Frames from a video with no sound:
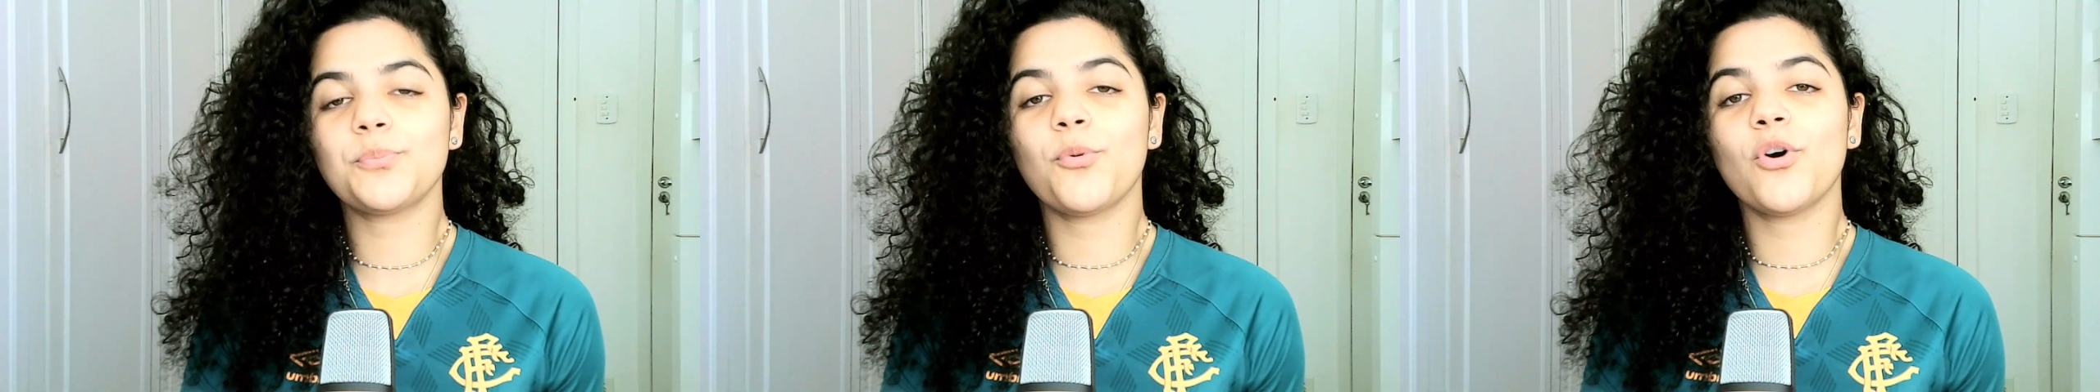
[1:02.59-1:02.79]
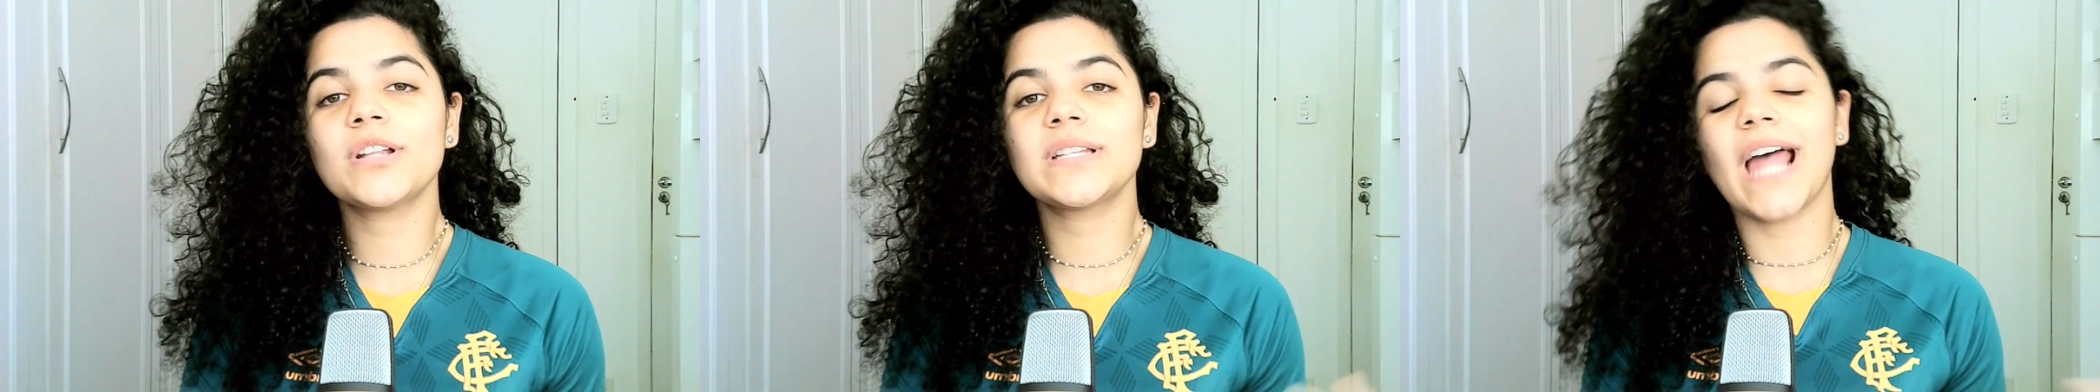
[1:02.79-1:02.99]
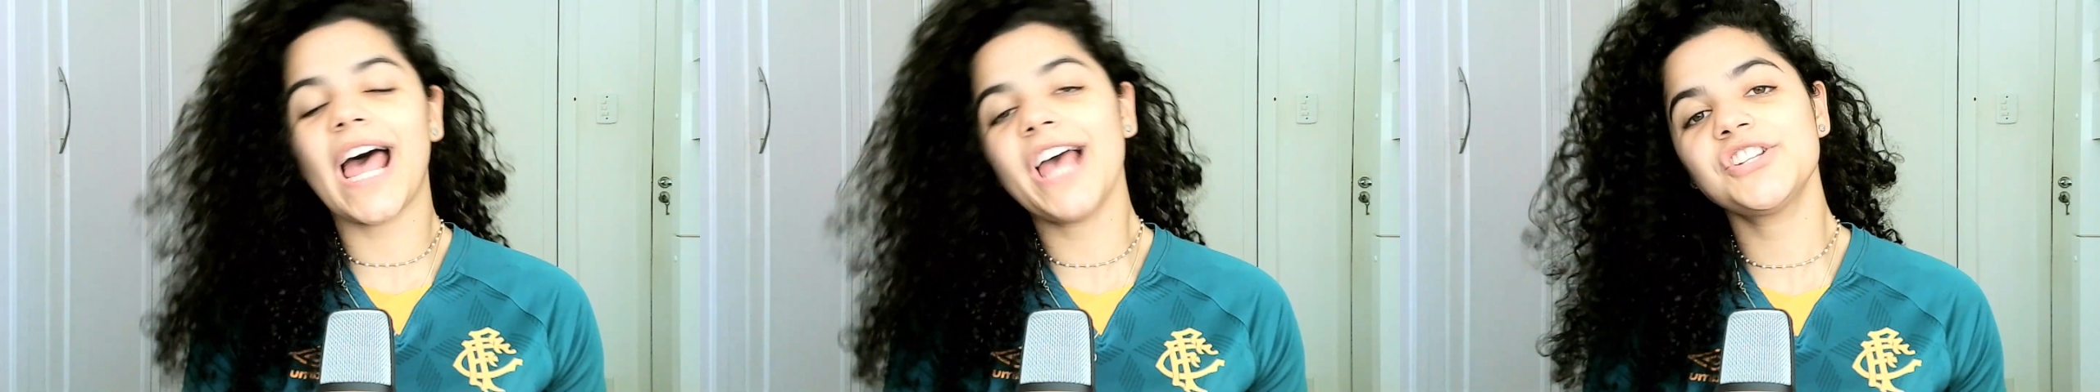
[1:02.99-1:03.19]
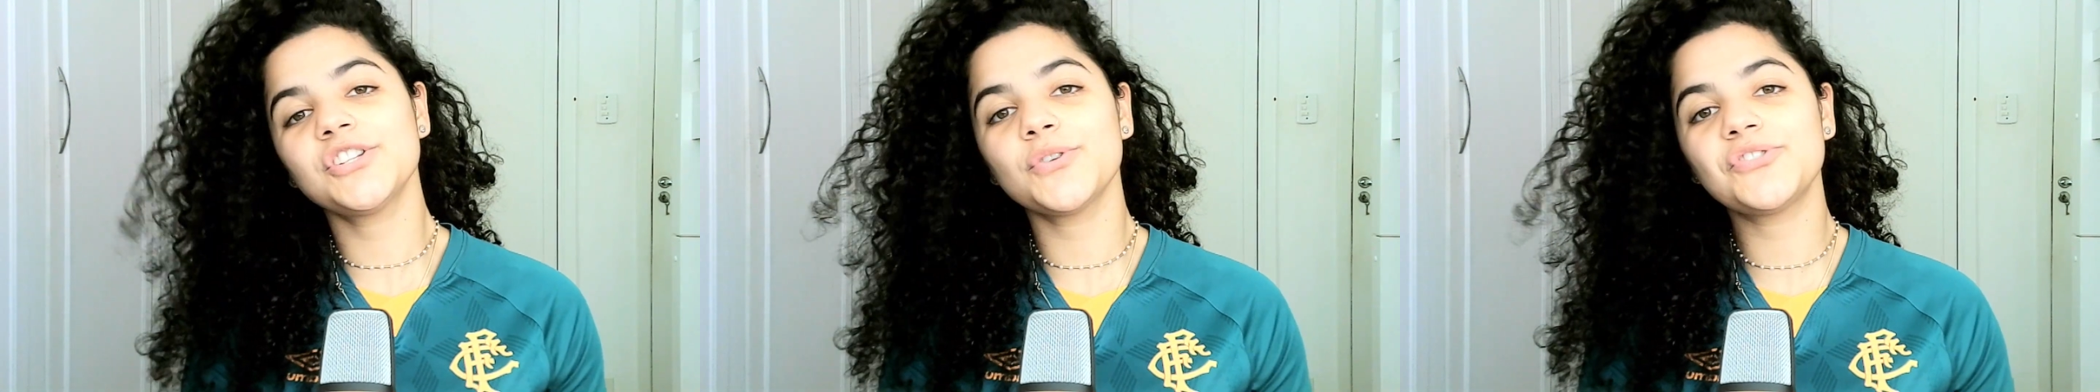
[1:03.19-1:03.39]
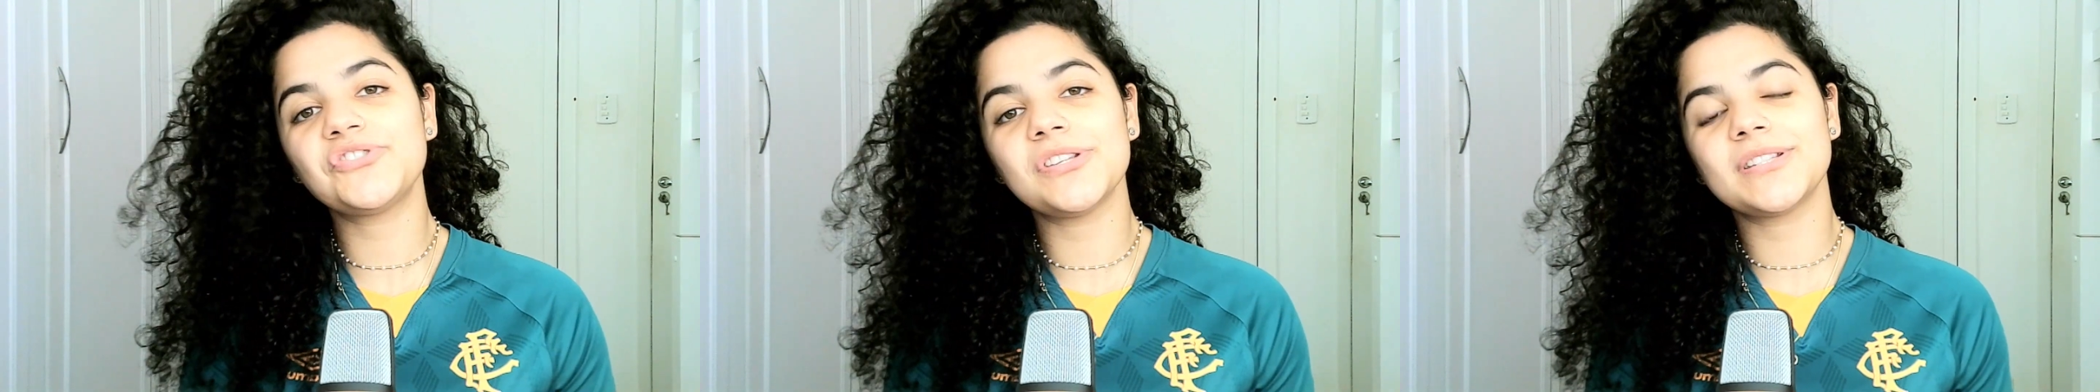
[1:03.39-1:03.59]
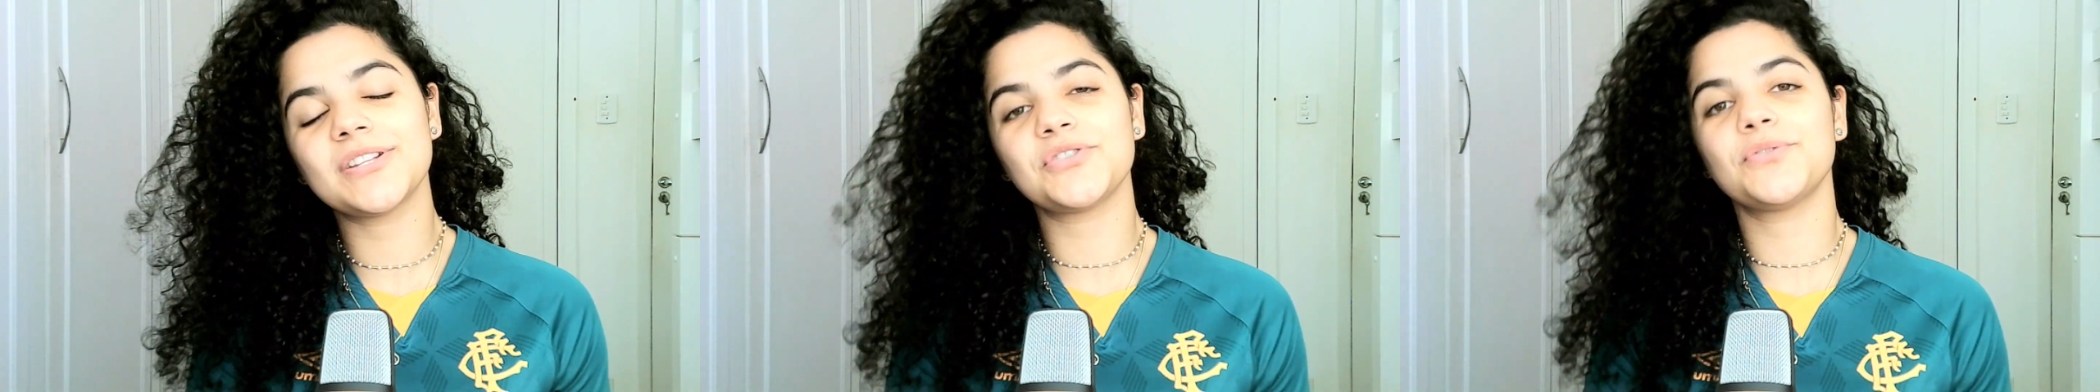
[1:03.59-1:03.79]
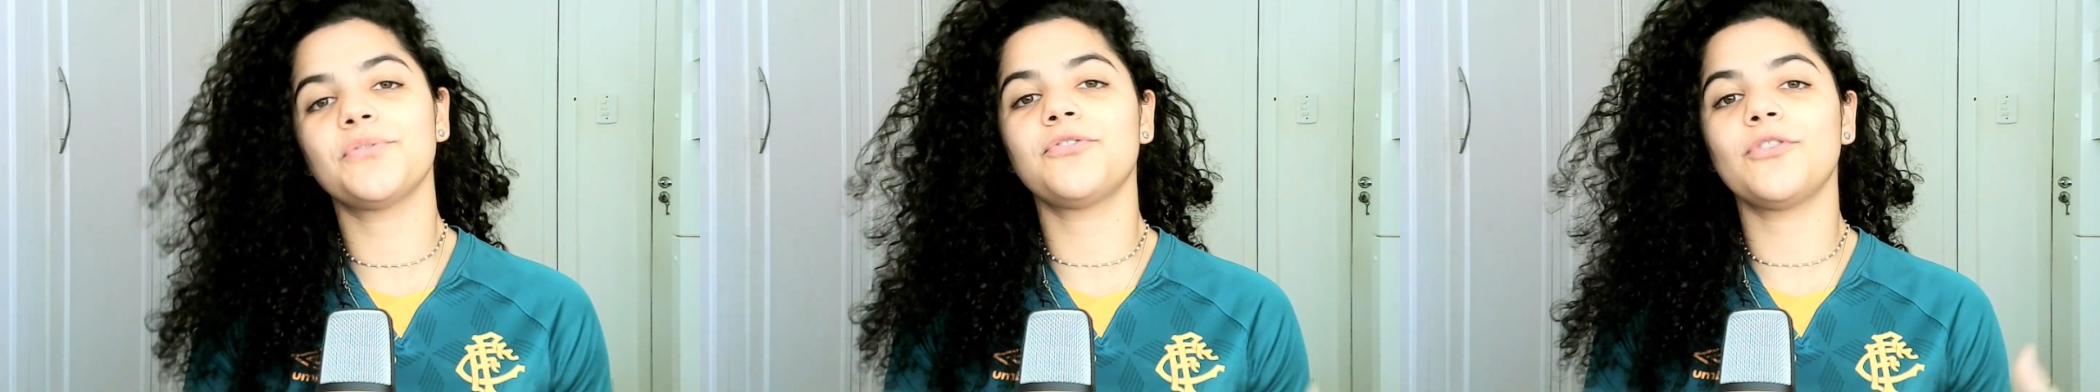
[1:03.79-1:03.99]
portais de notícias do